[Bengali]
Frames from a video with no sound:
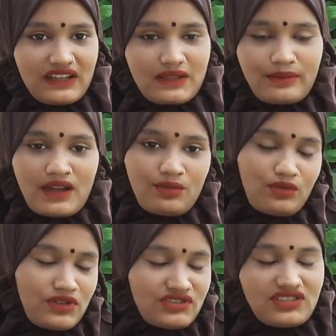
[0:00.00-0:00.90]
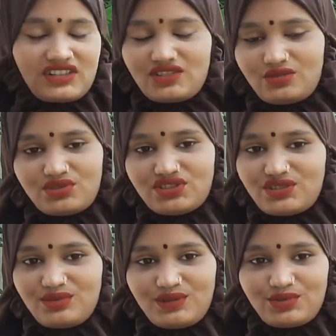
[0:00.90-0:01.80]
দেখতে পারবে ওই মানুষের কাছে
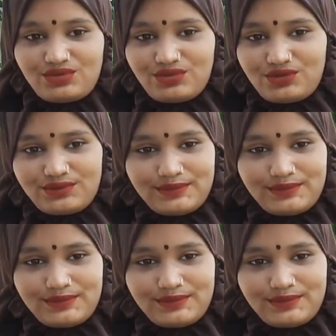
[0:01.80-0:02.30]
অবশ্যই বিয়ে বলবো